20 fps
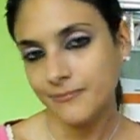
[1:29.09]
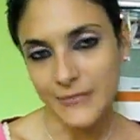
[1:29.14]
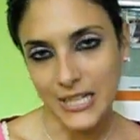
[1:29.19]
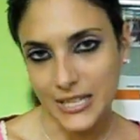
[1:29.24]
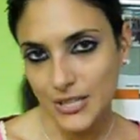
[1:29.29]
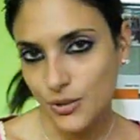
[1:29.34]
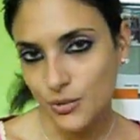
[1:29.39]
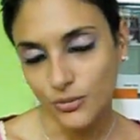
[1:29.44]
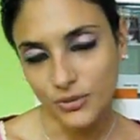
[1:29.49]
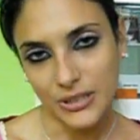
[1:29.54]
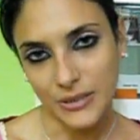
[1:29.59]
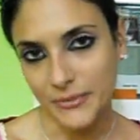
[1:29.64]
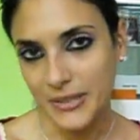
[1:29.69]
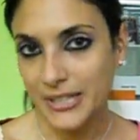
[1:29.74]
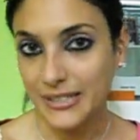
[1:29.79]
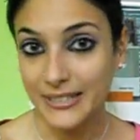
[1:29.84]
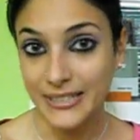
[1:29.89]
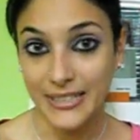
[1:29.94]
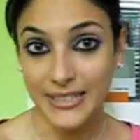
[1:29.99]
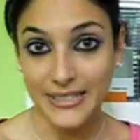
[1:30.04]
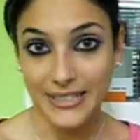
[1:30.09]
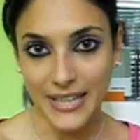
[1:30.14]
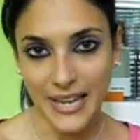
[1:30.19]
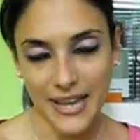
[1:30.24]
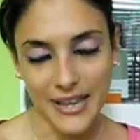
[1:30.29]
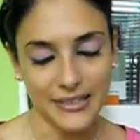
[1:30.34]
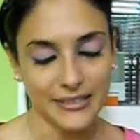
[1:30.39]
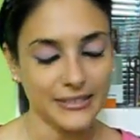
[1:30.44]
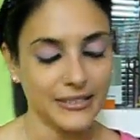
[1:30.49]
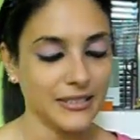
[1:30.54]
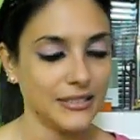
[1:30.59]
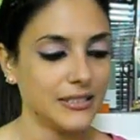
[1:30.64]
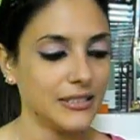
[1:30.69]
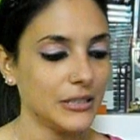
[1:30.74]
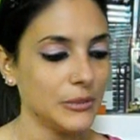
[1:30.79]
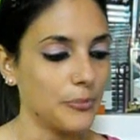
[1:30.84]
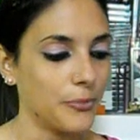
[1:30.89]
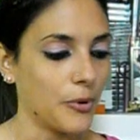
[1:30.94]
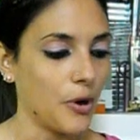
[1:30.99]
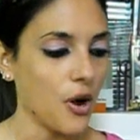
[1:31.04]
assolutamente niente,
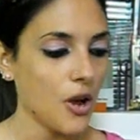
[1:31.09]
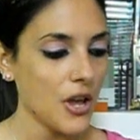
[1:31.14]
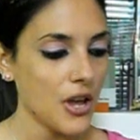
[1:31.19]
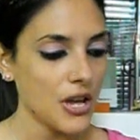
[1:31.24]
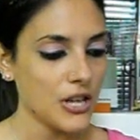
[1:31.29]
tipo